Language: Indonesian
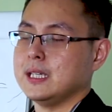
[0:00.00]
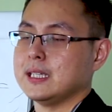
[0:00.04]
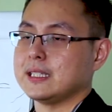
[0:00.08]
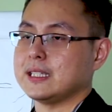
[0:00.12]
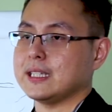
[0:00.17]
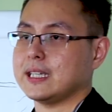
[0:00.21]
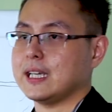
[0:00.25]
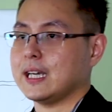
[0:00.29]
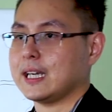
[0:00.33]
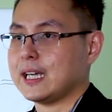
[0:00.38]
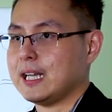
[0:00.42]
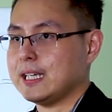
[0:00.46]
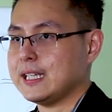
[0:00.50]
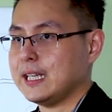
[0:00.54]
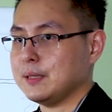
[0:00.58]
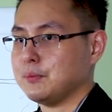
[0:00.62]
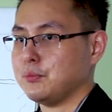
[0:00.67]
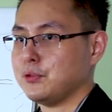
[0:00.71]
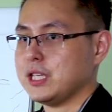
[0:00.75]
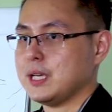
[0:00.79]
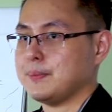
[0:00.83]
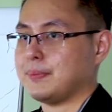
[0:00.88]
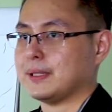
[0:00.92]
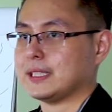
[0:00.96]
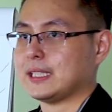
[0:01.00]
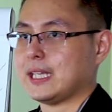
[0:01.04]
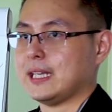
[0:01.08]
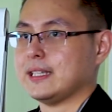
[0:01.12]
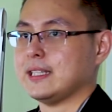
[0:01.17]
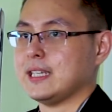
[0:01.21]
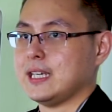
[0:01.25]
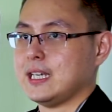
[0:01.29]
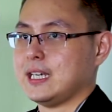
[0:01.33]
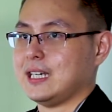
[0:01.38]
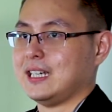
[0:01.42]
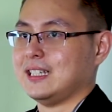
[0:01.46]
Jika kalian punya
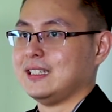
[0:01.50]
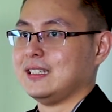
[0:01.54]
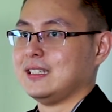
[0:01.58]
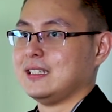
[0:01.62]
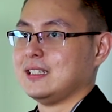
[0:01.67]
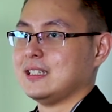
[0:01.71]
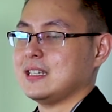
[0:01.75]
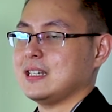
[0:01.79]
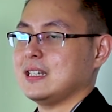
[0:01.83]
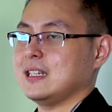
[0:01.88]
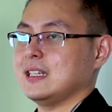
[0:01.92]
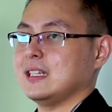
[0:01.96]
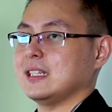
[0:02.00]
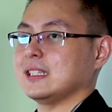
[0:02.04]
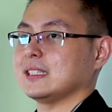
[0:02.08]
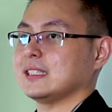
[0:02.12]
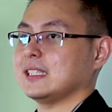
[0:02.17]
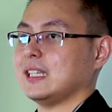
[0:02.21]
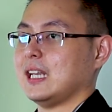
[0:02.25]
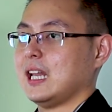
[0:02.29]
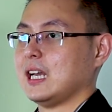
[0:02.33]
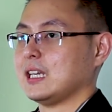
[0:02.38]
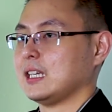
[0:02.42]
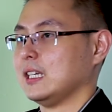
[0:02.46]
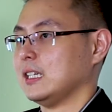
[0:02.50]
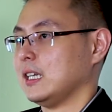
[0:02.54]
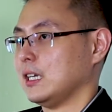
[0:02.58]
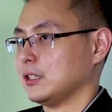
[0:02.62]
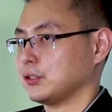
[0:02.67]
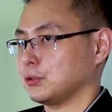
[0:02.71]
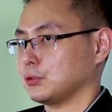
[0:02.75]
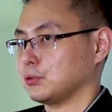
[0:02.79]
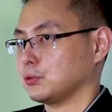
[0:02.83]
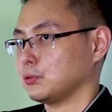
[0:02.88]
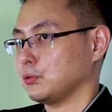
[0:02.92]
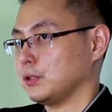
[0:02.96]
pertanyaan Silahkan
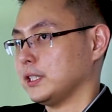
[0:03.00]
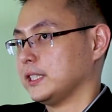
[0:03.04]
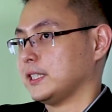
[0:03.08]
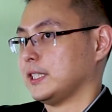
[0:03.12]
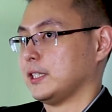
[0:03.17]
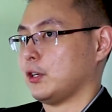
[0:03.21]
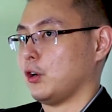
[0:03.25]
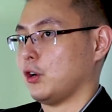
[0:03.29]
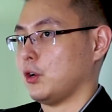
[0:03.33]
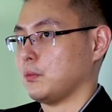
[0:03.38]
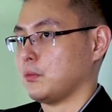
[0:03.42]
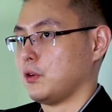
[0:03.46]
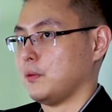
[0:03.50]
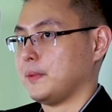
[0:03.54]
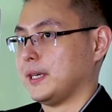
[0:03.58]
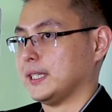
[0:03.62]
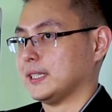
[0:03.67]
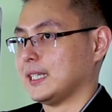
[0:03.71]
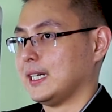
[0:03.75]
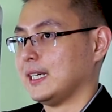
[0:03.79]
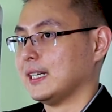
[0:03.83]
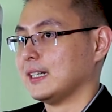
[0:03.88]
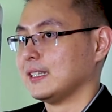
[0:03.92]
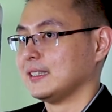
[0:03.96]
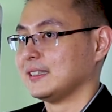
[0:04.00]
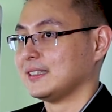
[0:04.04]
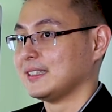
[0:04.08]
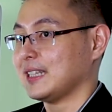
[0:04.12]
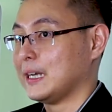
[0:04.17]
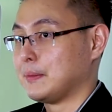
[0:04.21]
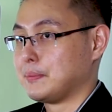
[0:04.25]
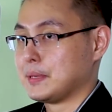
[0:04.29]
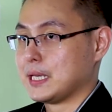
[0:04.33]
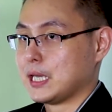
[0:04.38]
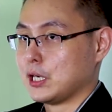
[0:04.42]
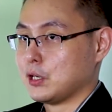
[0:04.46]
langsung tulis di kolom komentar.
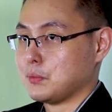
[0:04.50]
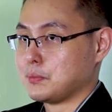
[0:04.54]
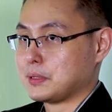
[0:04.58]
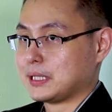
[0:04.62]
Tapi kalau